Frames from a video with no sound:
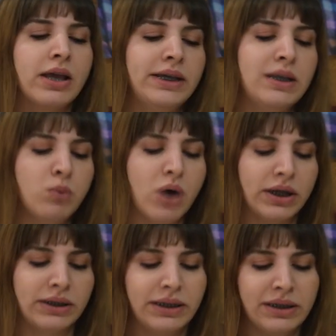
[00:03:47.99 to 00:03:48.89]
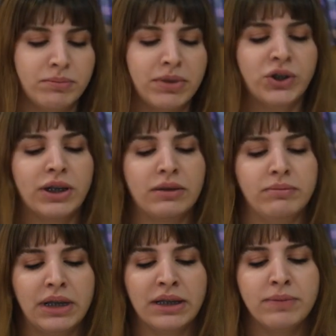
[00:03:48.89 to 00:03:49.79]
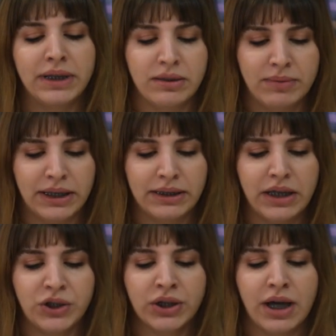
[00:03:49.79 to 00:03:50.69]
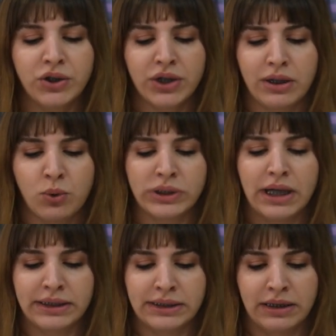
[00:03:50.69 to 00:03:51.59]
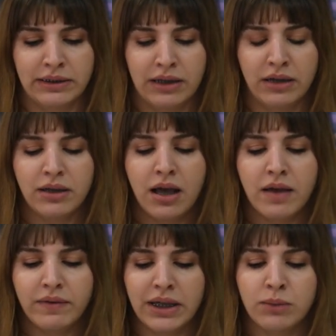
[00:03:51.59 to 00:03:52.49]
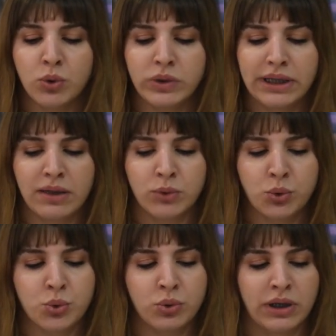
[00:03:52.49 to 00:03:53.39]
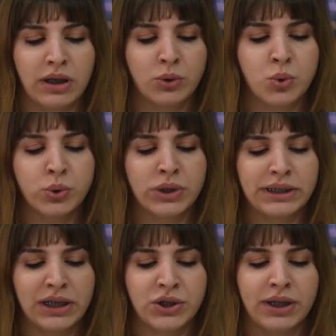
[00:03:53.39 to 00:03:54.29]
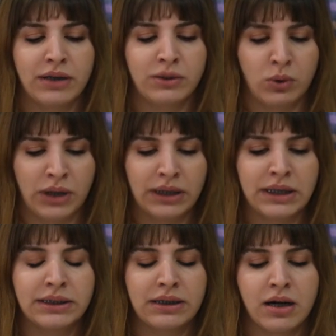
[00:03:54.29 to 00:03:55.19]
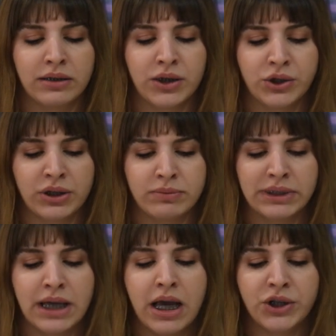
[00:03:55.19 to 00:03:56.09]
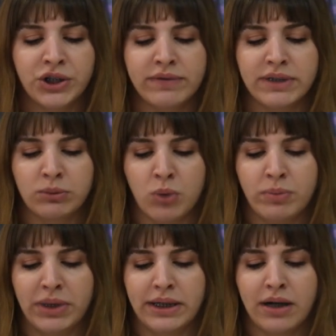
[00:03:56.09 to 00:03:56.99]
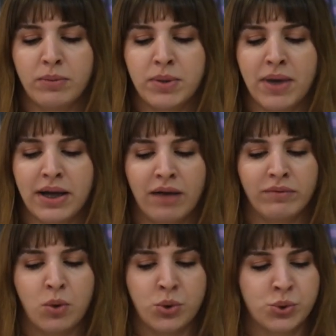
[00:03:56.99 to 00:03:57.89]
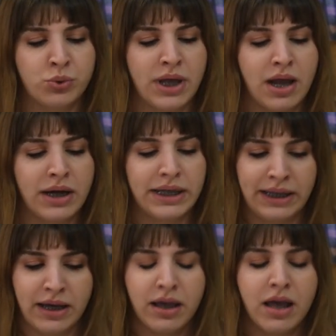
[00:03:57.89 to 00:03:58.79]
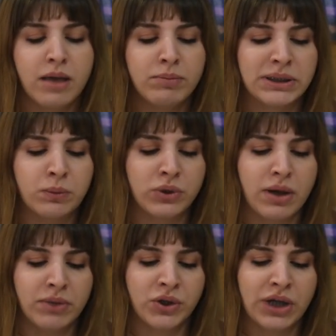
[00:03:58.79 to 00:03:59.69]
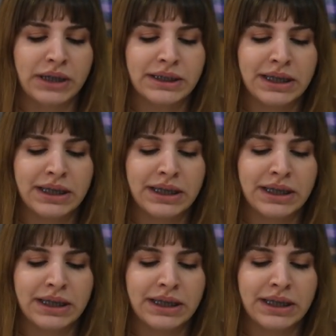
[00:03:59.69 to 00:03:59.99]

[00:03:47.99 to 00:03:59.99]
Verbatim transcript: Yine bu ayda 25 Ekim 2022'de işkenceyle gözaltına alınan ve 29 Ekim'de tutuklanan 9 gazeteciden olan kadın arkadaşlarımız Jinis muhabirleri Habibe Eren ve Öznur Değer ile Mezopotamya Ajansı